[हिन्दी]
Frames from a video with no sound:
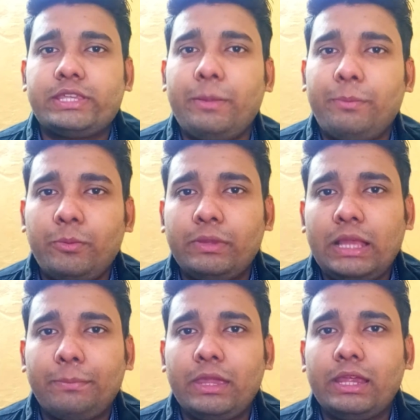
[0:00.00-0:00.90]
जैसे कि आपको
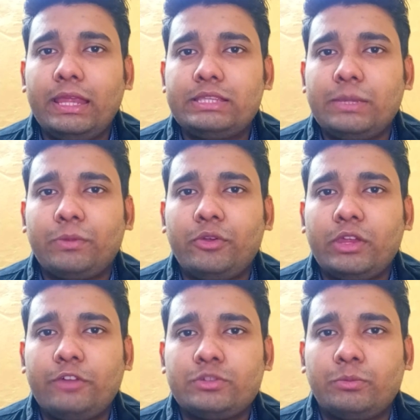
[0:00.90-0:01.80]
पता है आपके एक लाइक से आपके
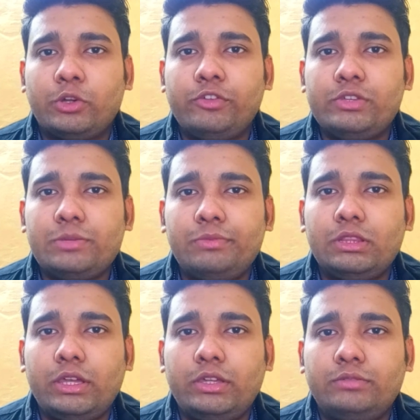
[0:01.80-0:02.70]
भाई का आपसे मोटिवेशन
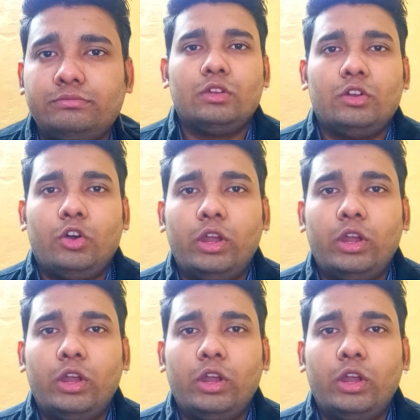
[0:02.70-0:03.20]
मिलता है